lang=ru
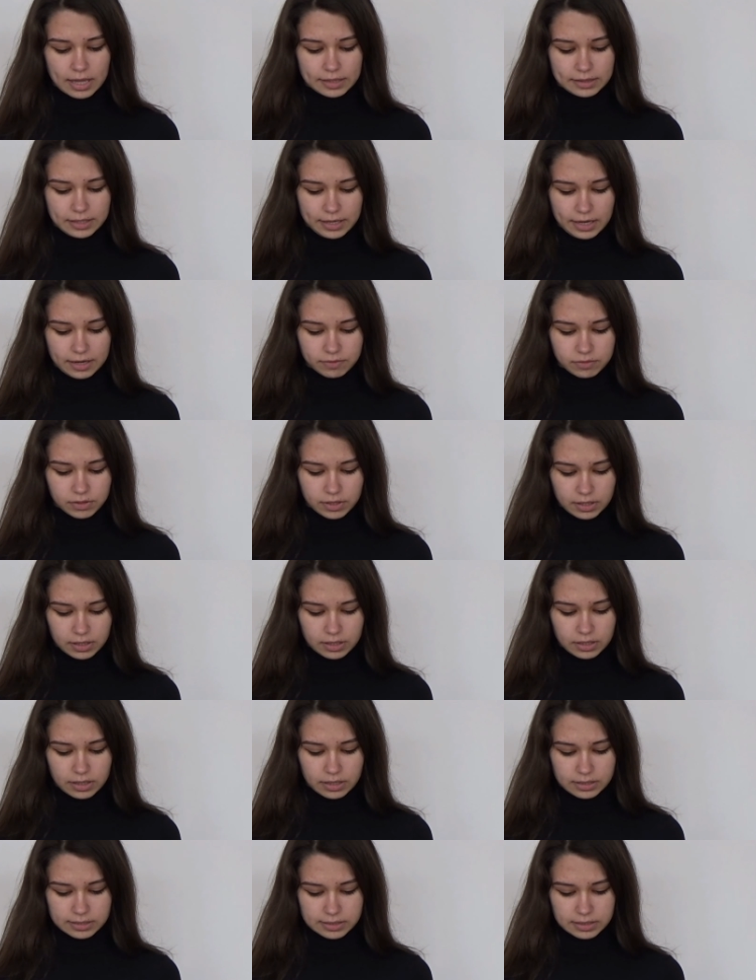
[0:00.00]
а
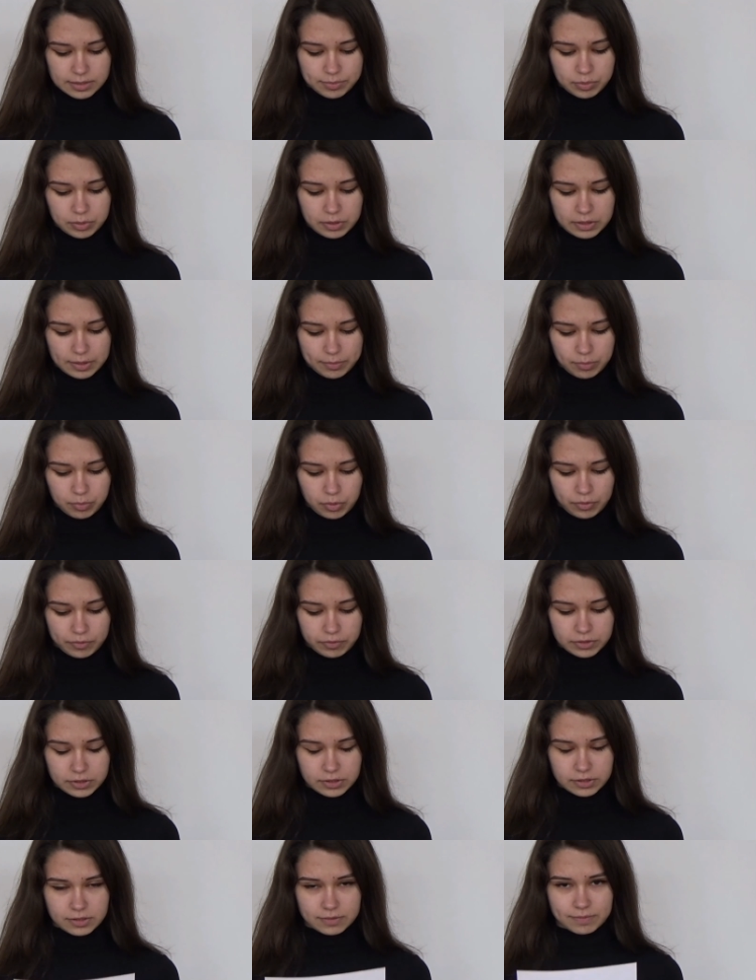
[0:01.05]
древняя рассыпанная
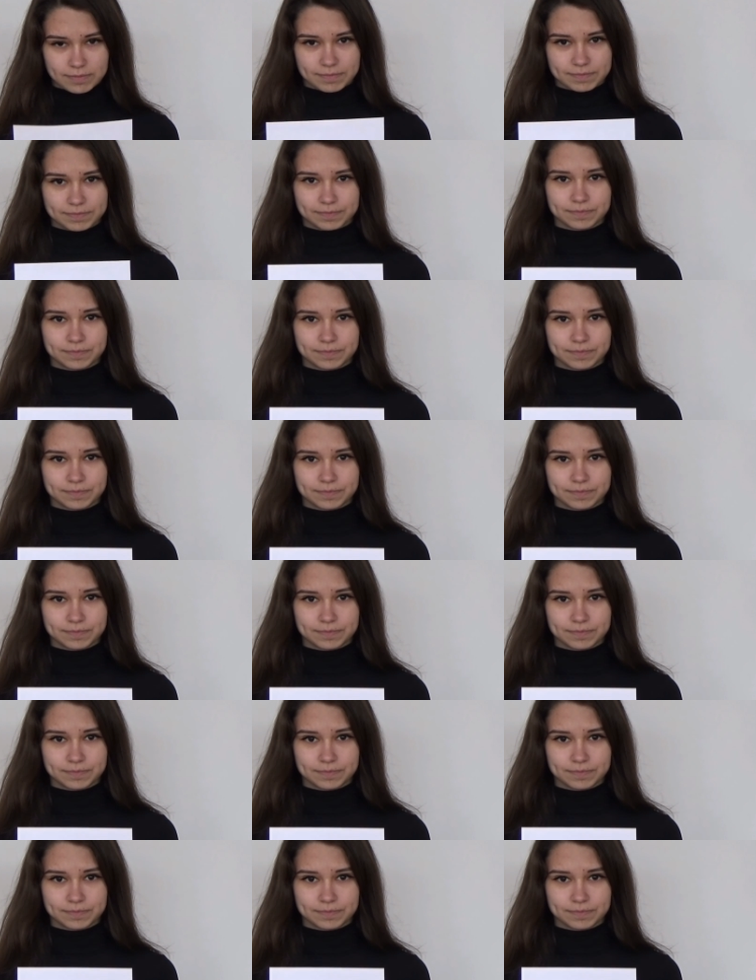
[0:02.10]
повесть.